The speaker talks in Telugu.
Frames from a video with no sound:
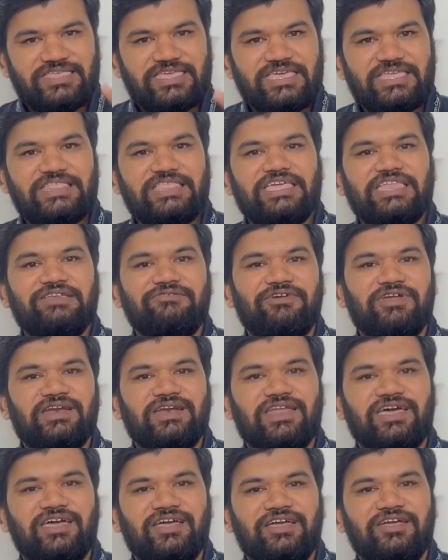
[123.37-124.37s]
ఈ దీని
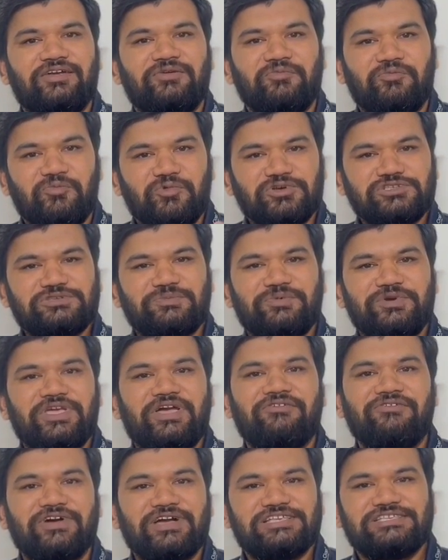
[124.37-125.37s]
వలన మోసపోయే
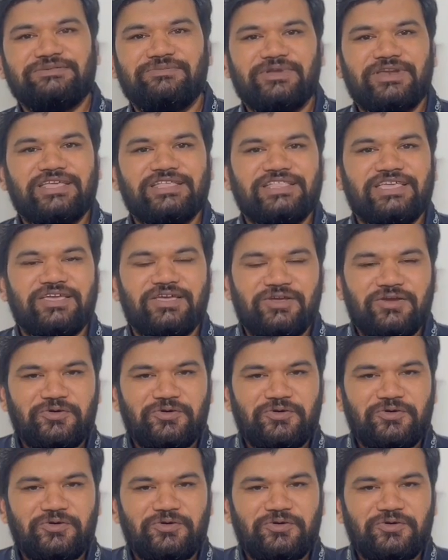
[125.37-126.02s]
అవకాశం అనేది